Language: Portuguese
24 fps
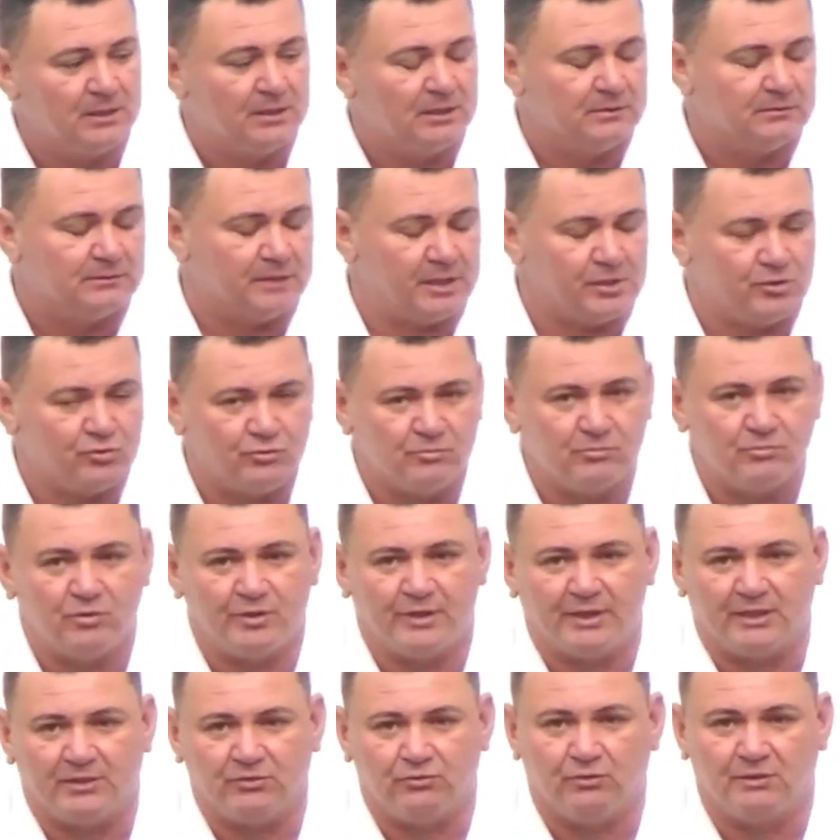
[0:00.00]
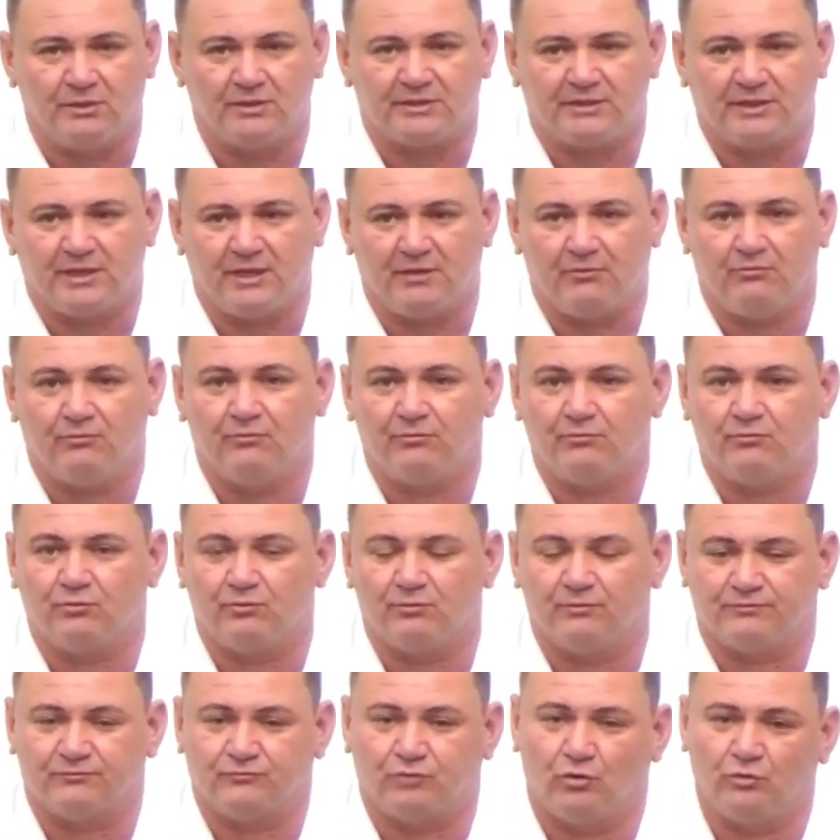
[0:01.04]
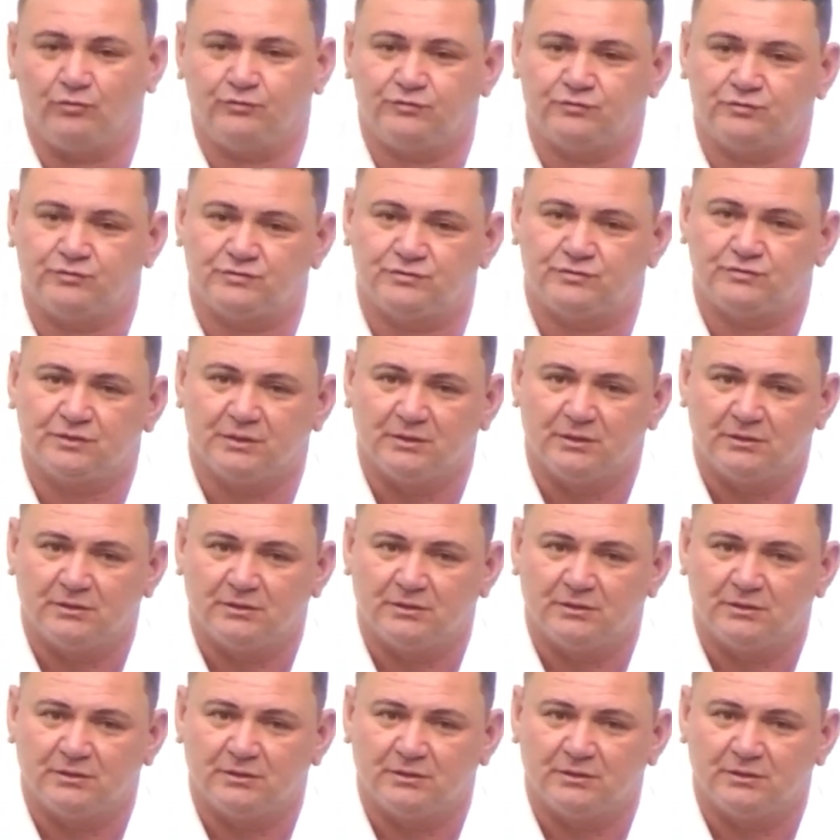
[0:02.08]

Nenhum morador quer, todos,